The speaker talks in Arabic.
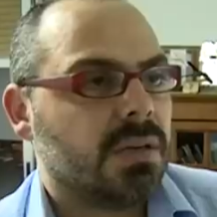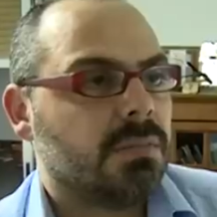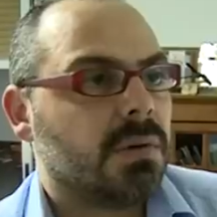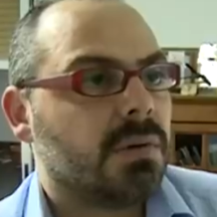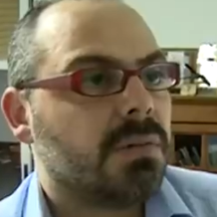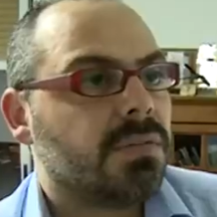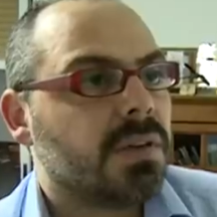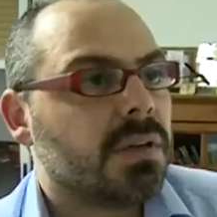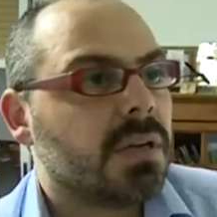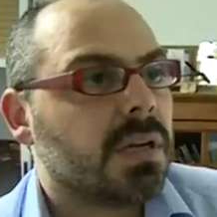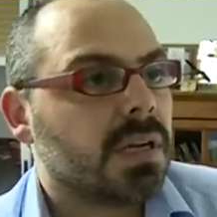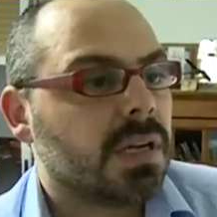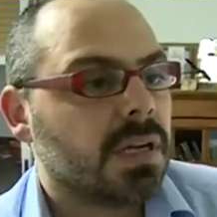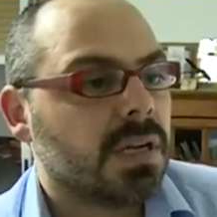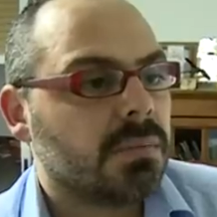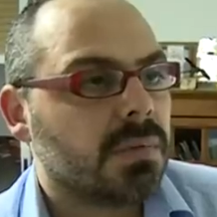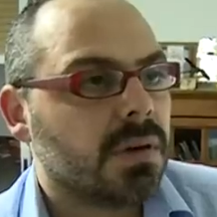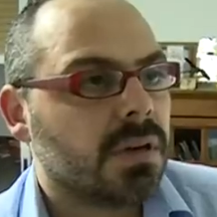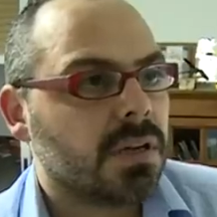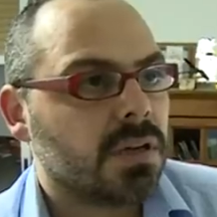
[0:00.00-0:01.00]
يعني ما فينا
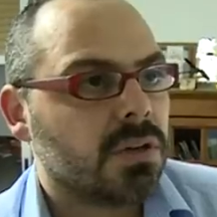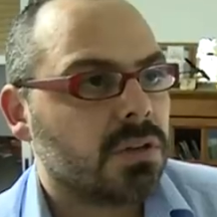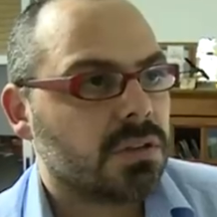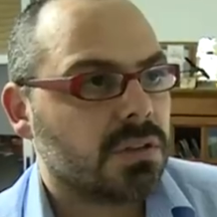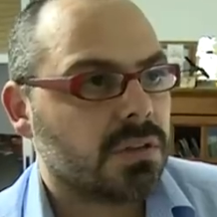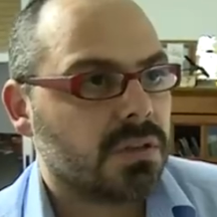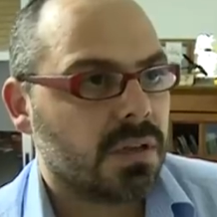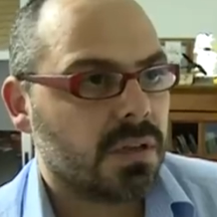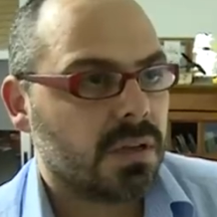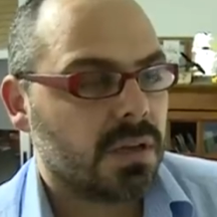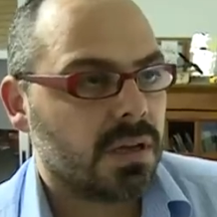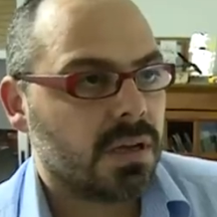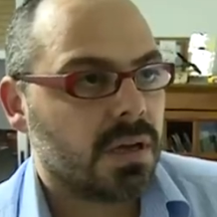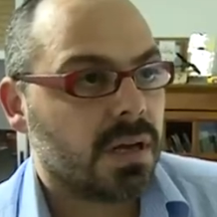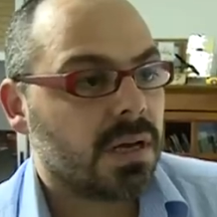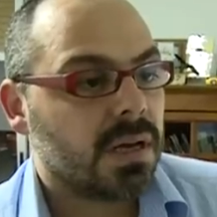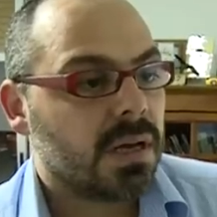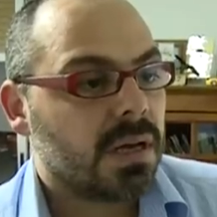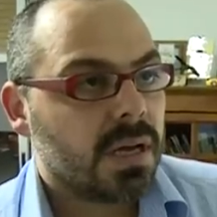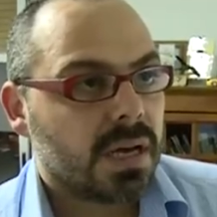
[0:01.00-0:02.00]
نحن بقى نحط
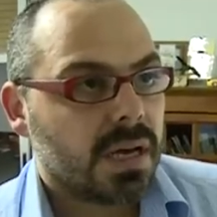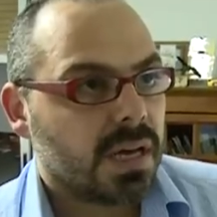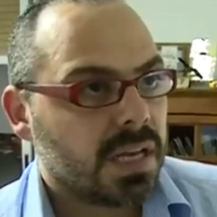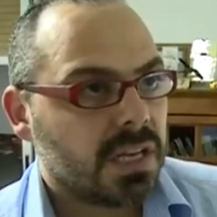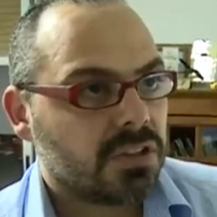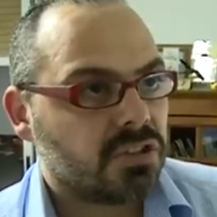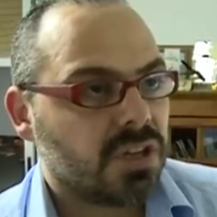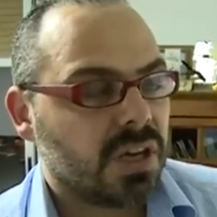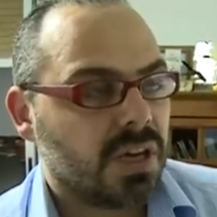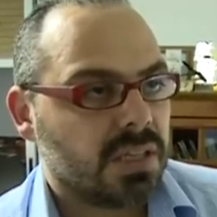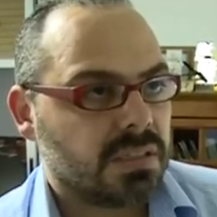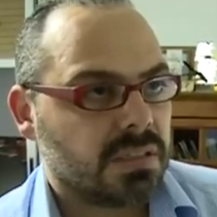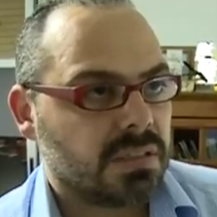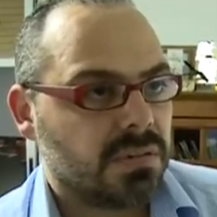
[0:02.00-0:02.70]
آه، اي شيء على